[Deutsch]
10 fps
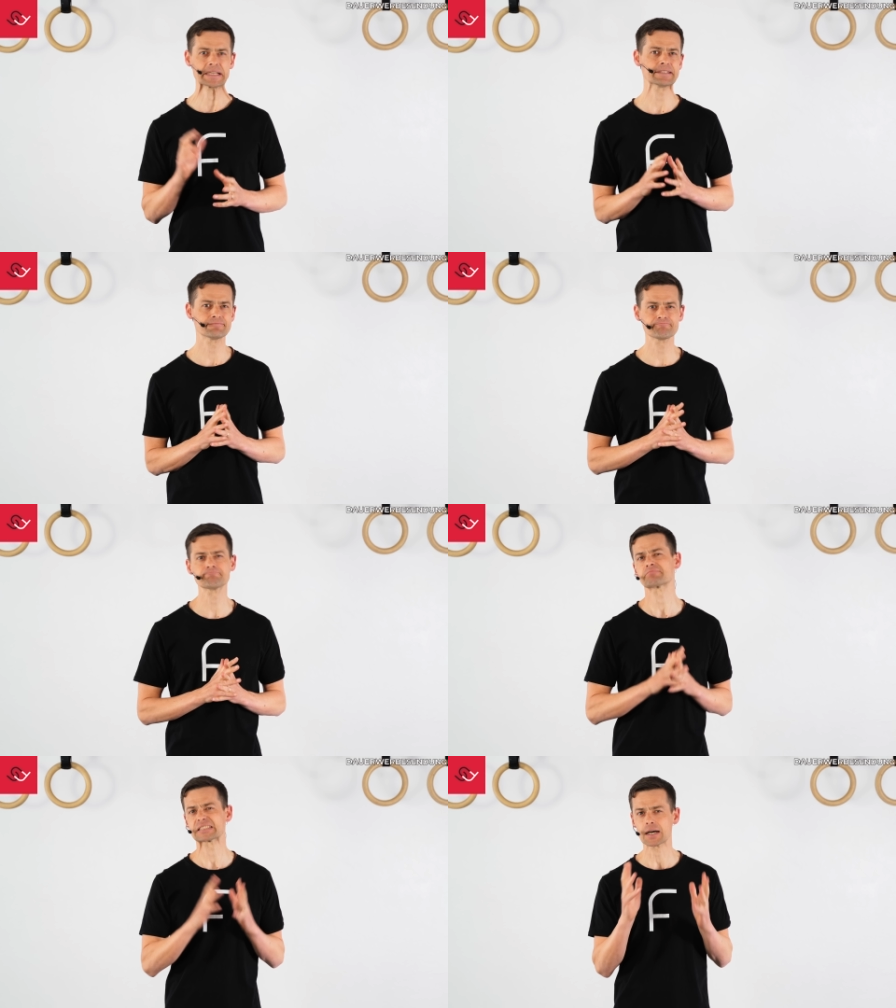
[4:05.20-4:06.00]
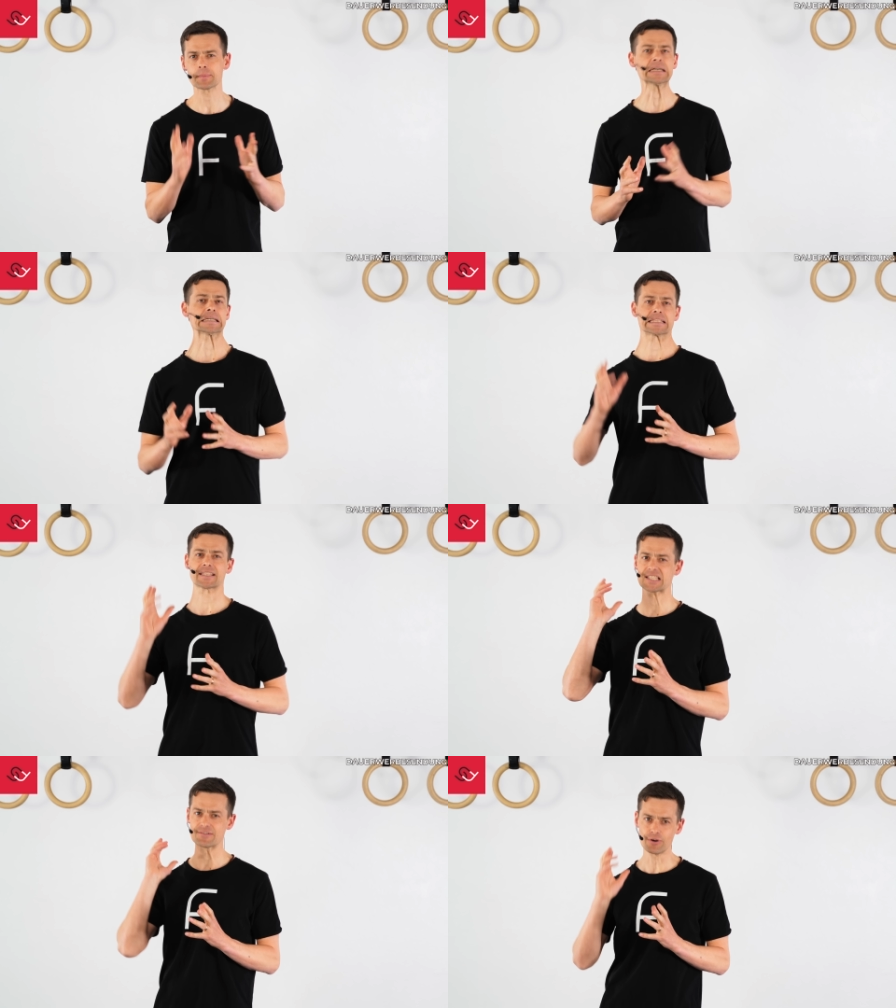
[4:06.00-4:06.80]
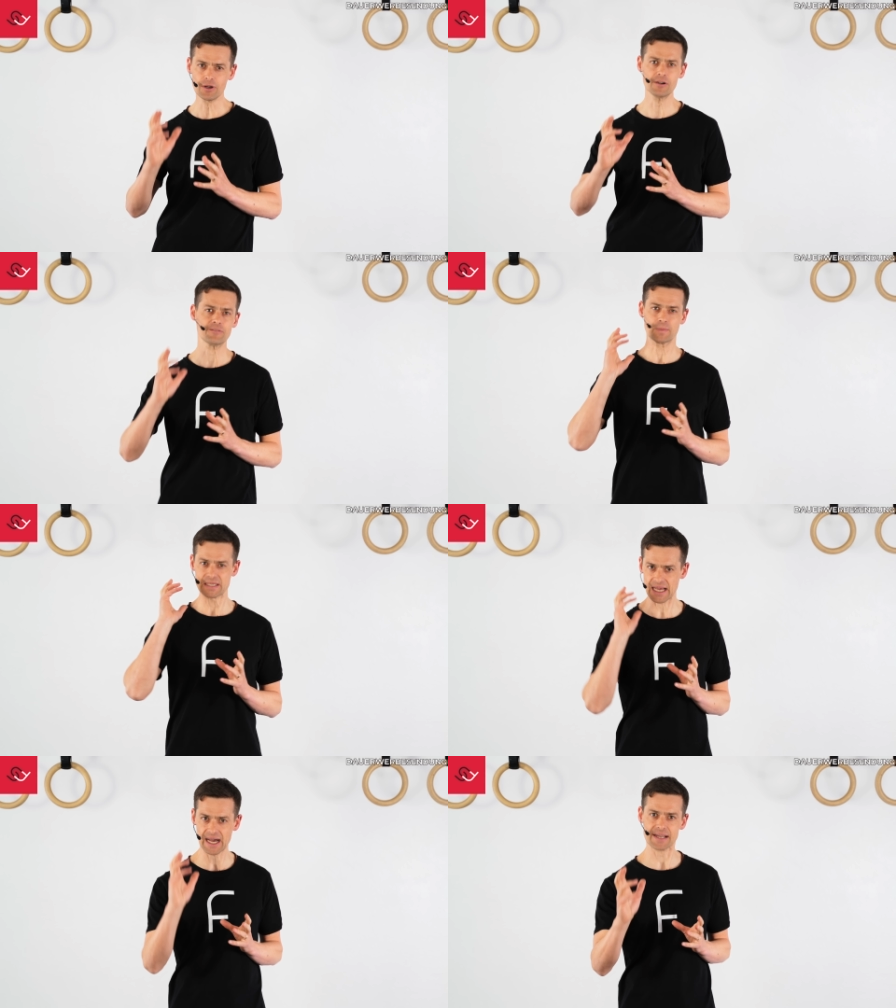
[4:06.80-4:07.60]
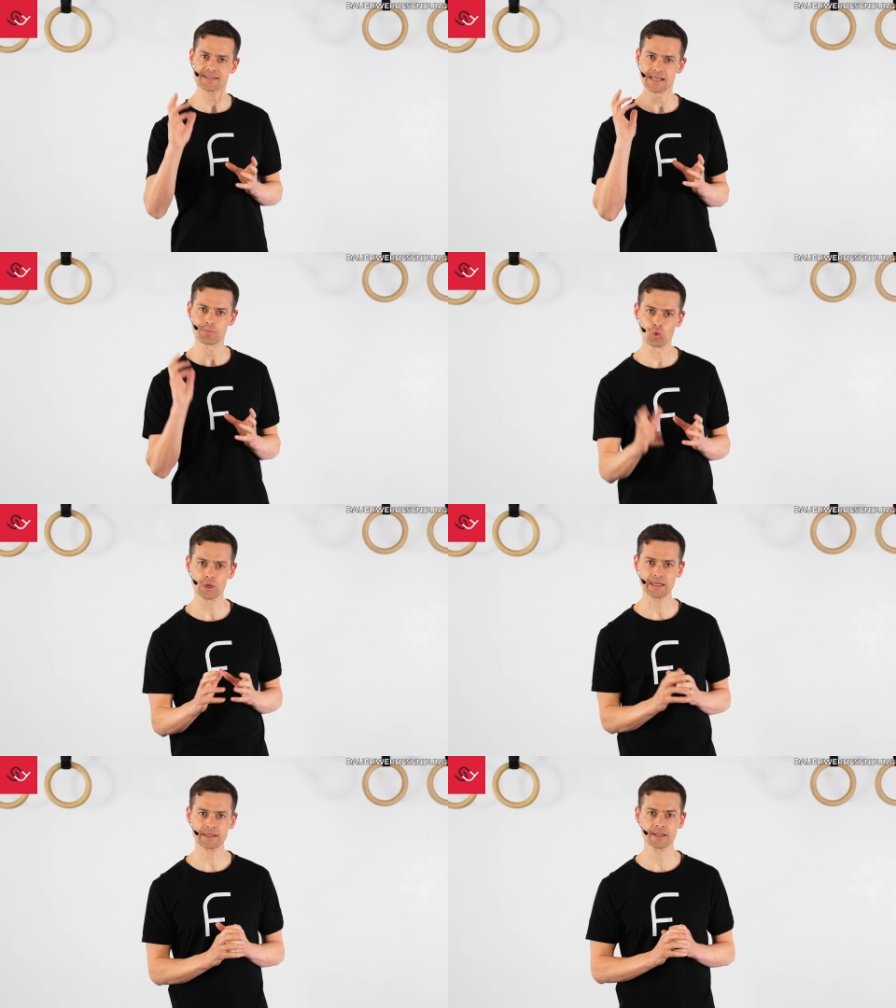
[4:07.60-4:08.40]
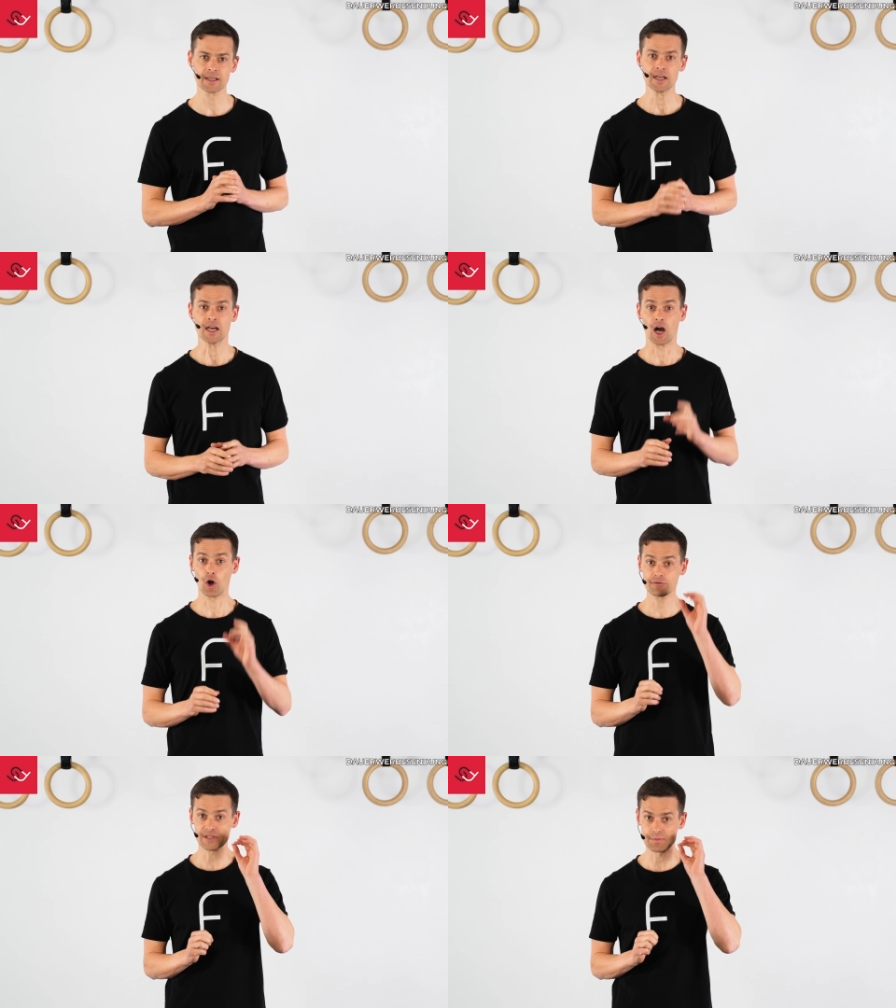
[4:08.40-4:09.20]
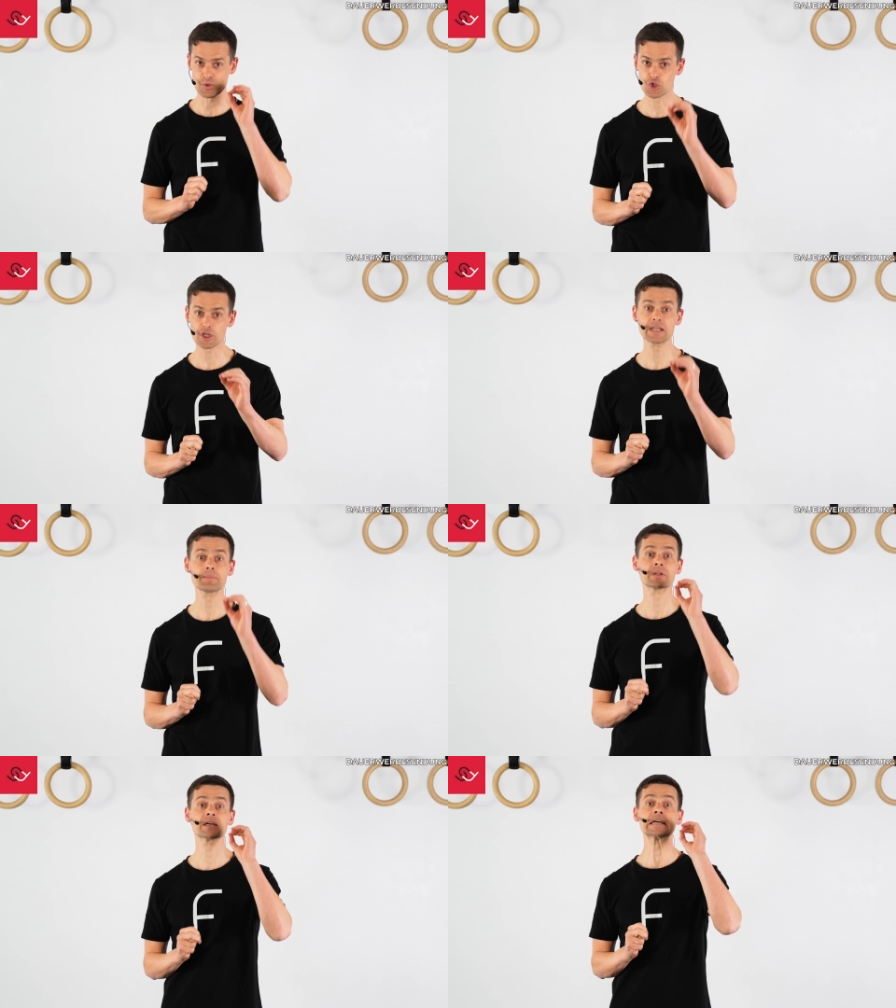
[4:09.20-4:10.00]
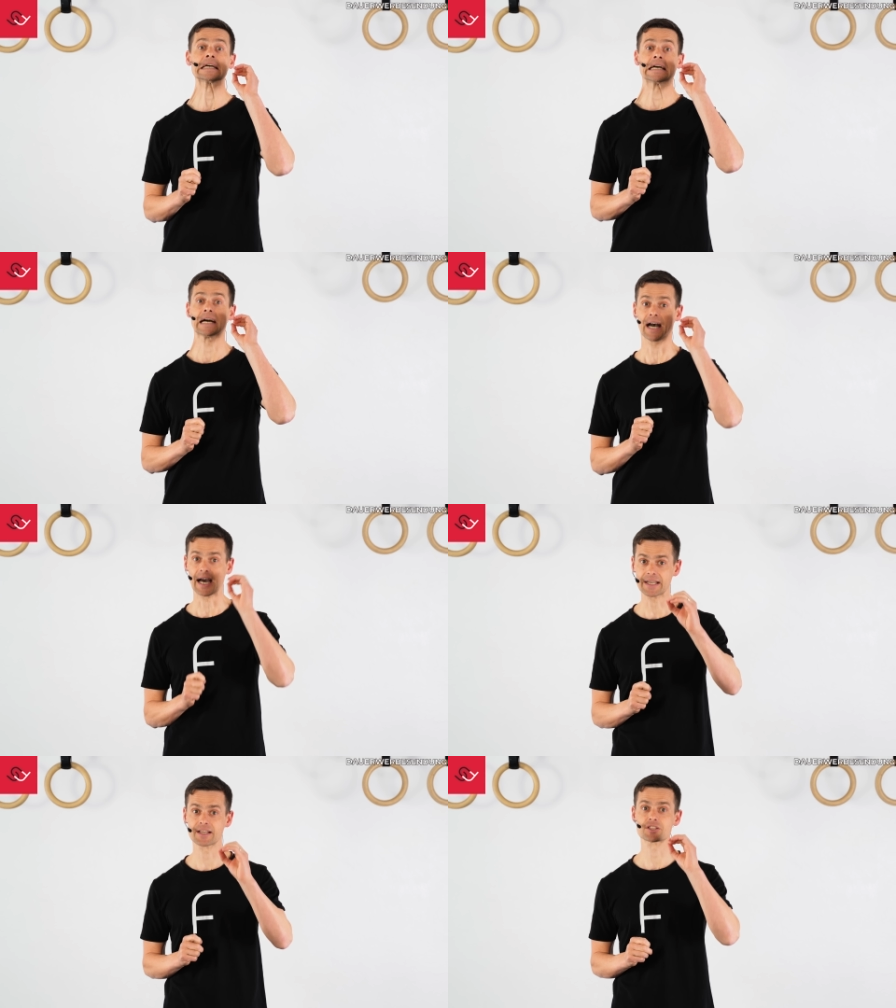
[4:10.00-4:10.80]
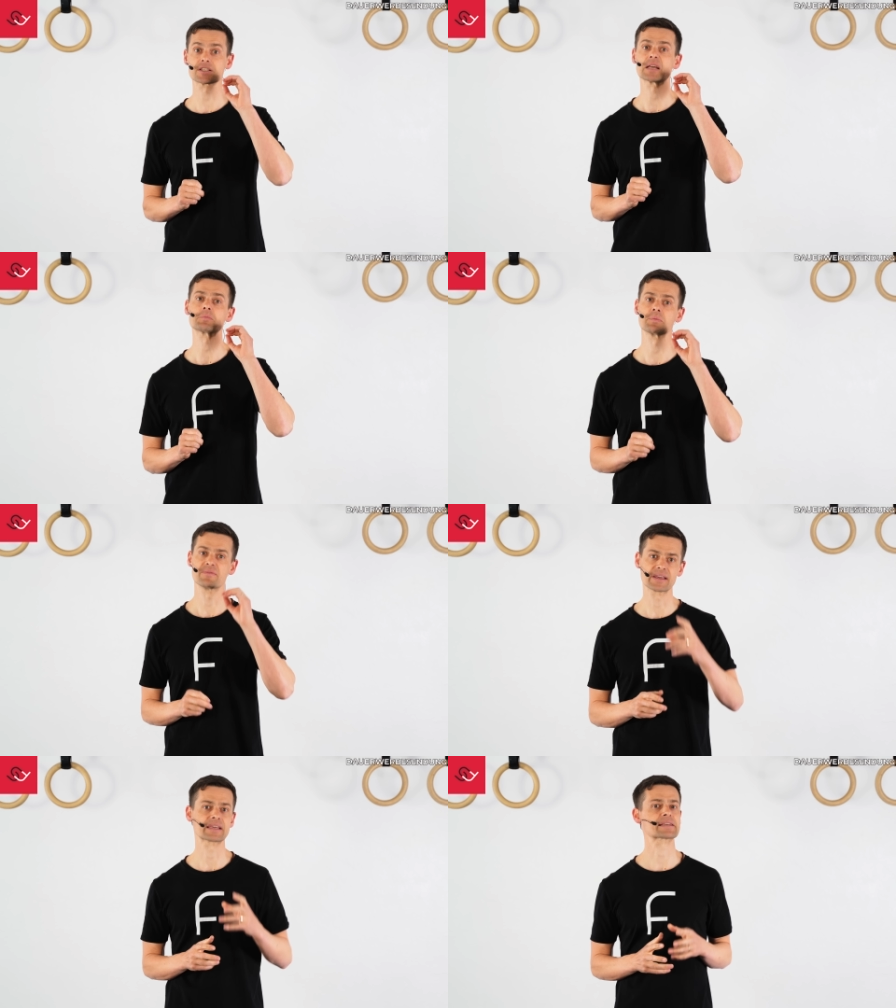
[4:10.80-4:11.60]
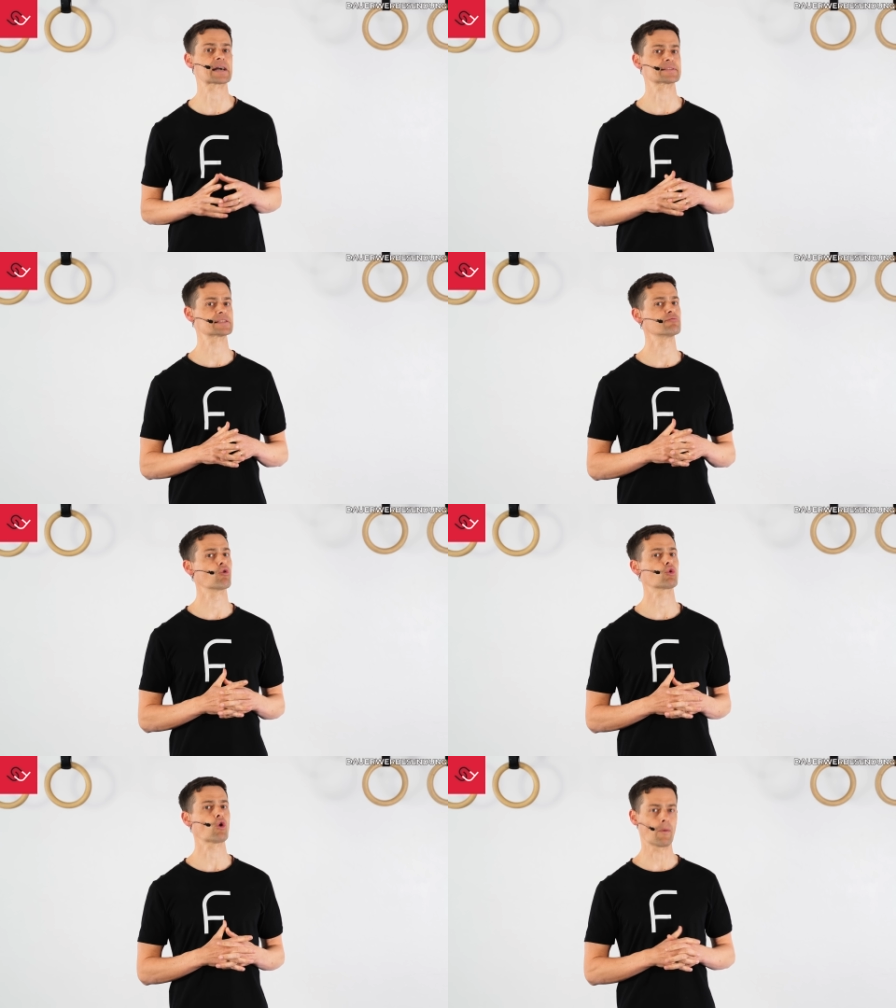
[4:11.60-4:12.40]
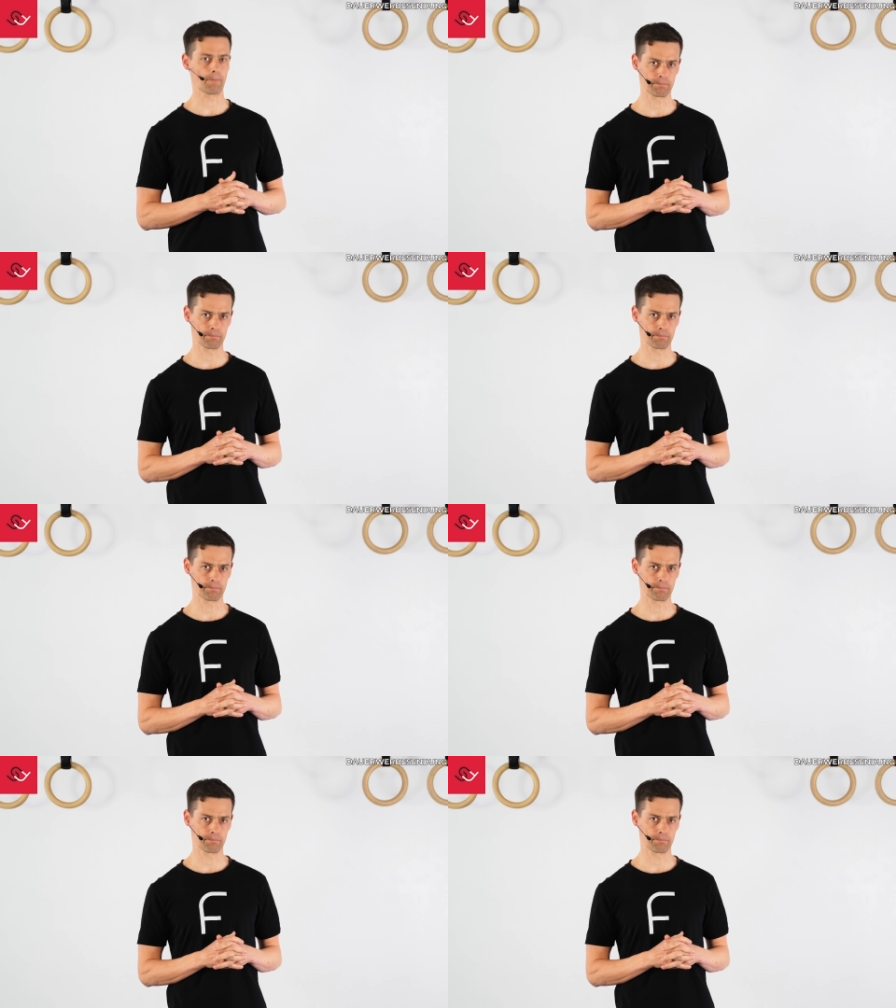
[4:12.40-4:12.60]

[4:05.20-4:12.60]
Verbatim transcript: in, ich sag mal, 12 bis 18 Monaten auf das beschriebene angestrebte Beweglichkeitsniveau kommen.